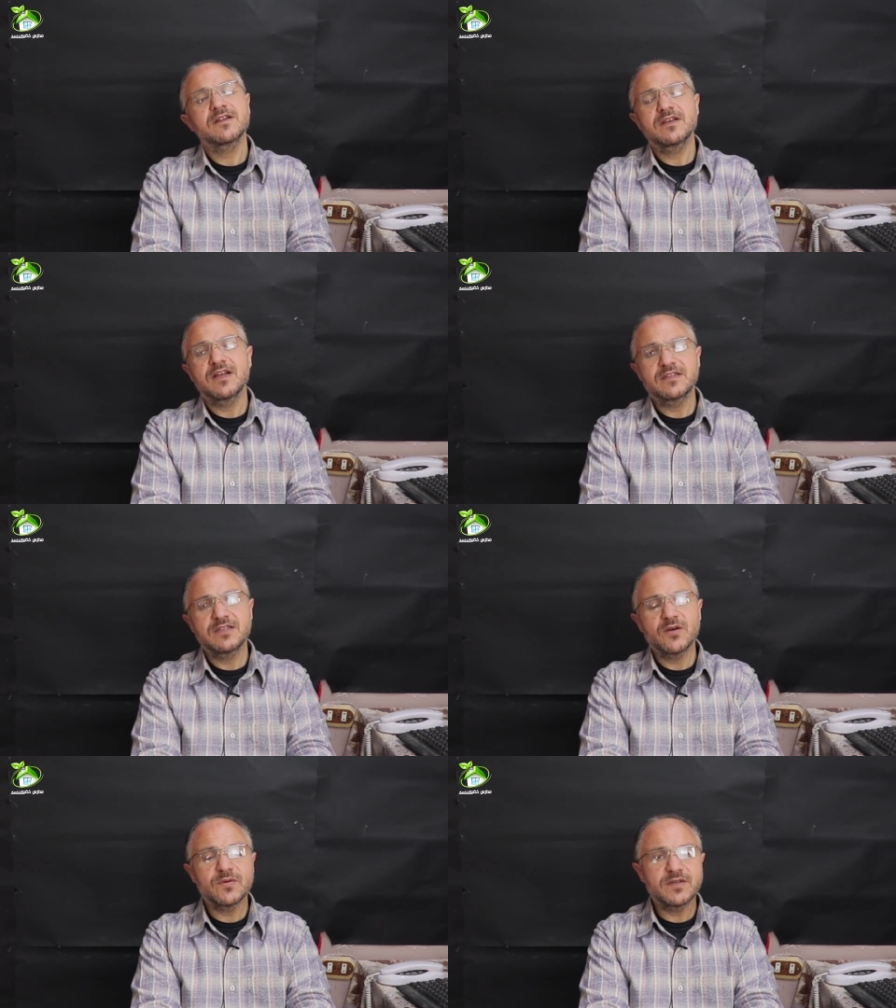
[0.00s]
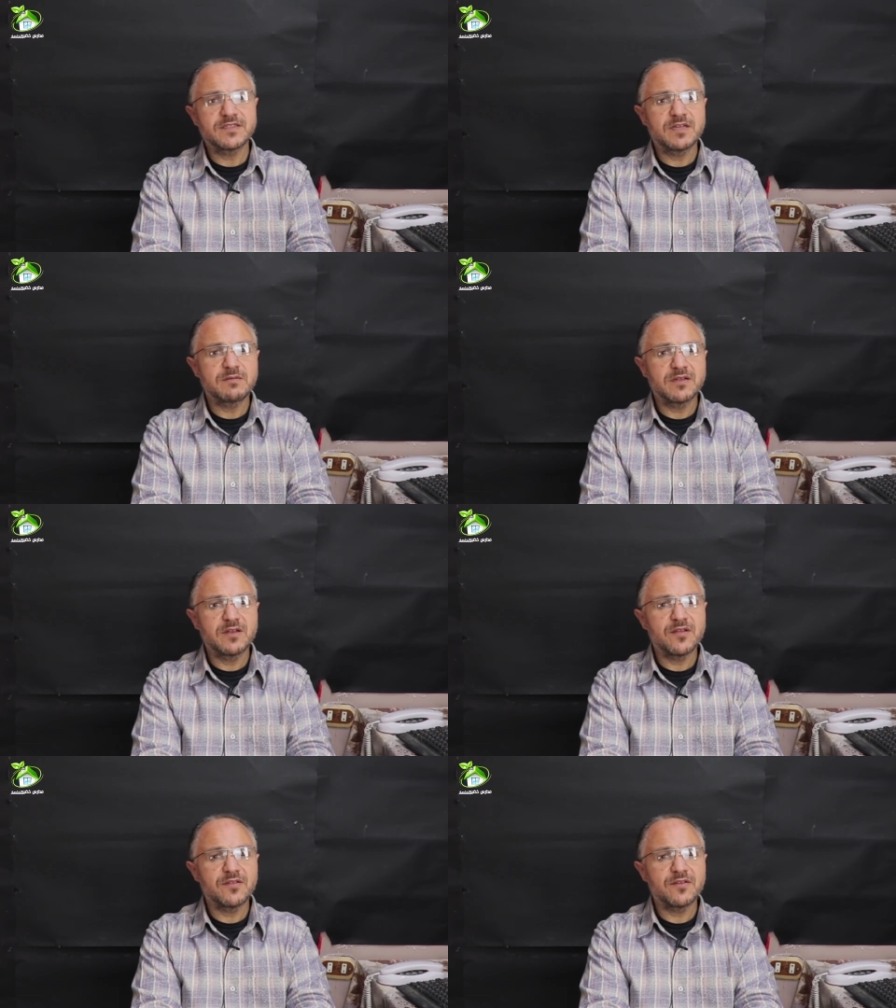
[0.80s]
لأنه عندما
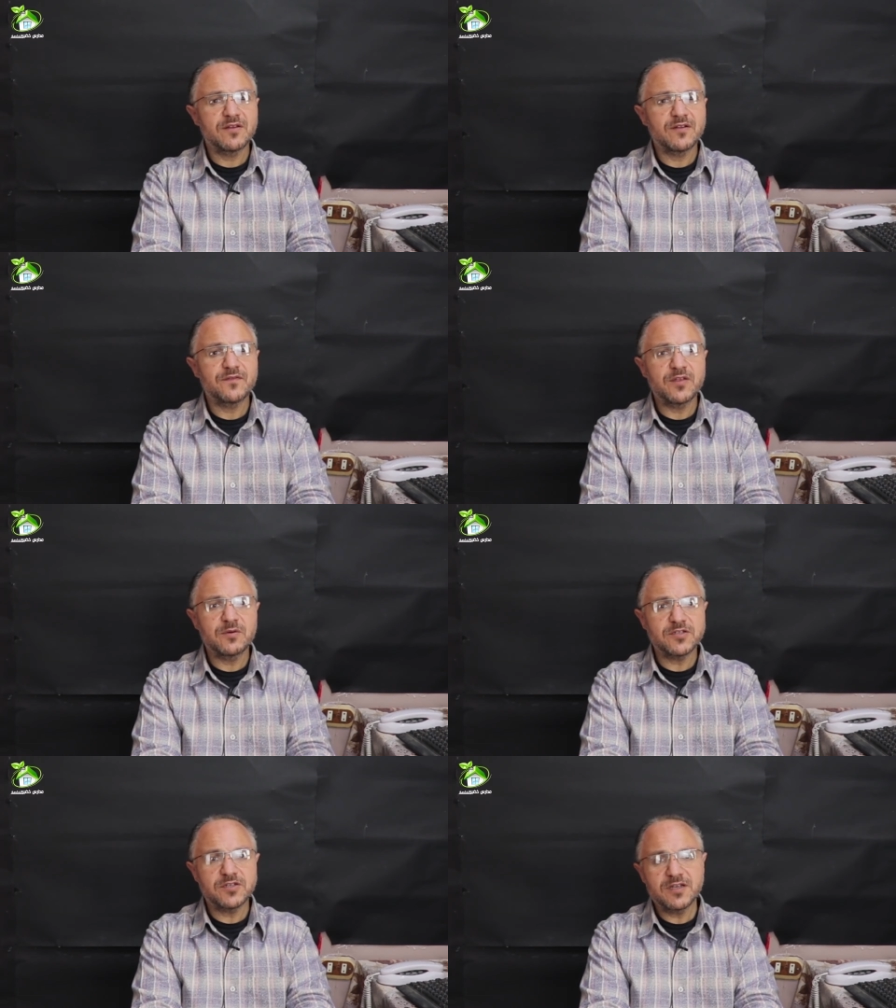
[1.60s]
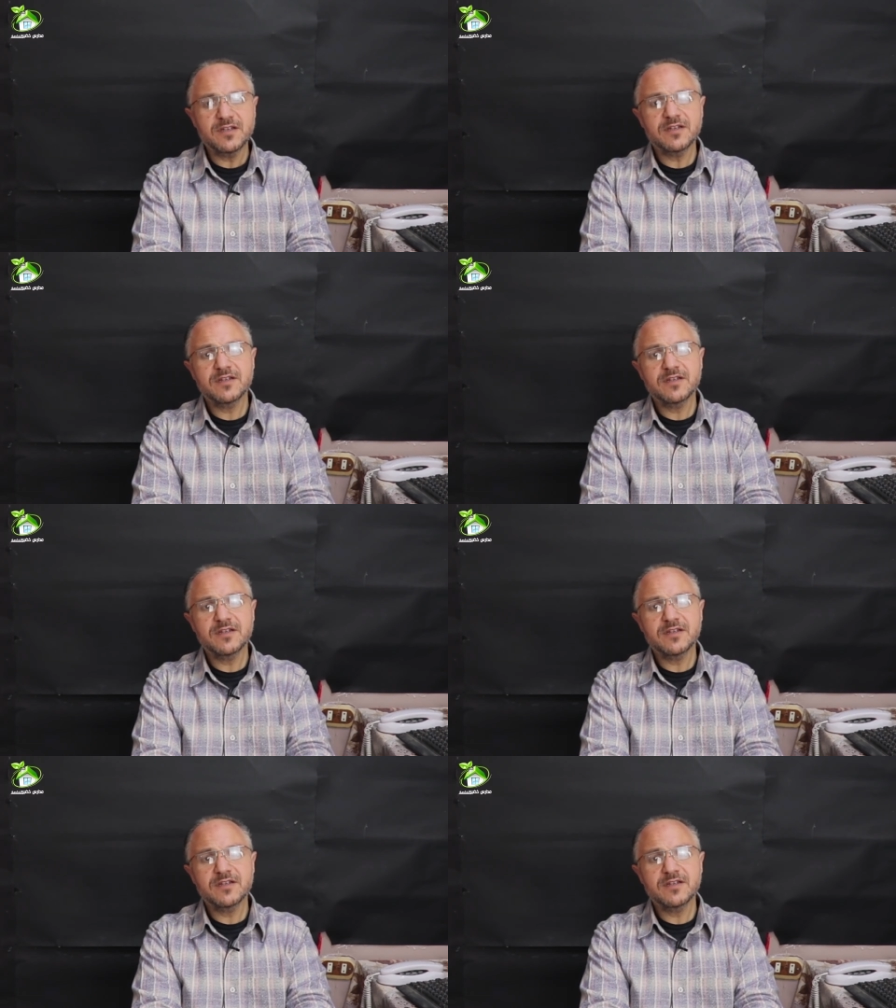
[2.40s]
نظر في وجهه